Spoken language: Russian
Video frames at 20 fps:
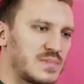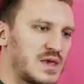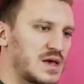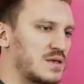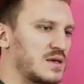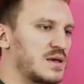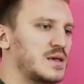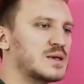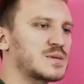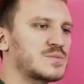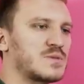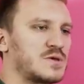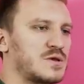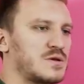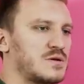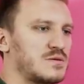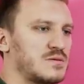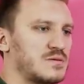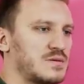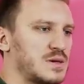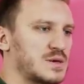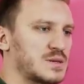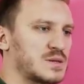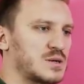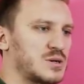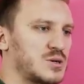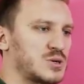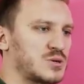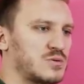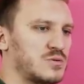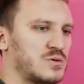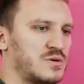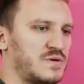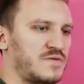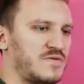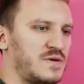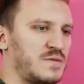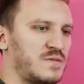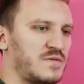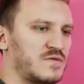Нет, я не смотрел. Я знаю, что
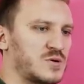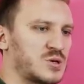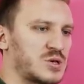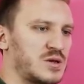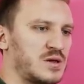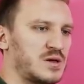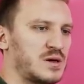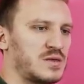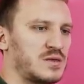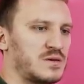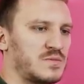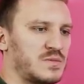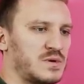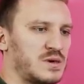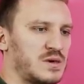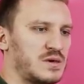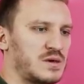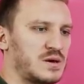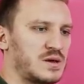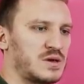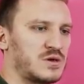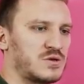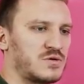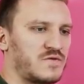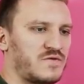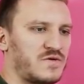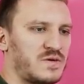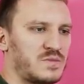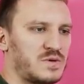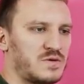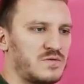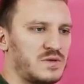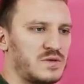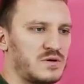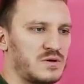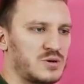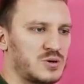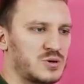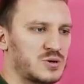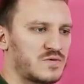эти фильмы вышли рядом, и ради этого фильма
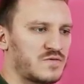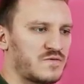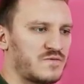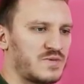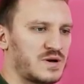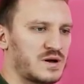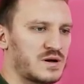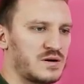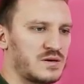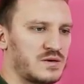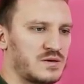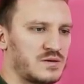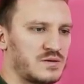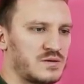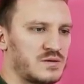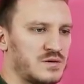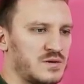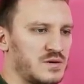двинули что-то в прокате.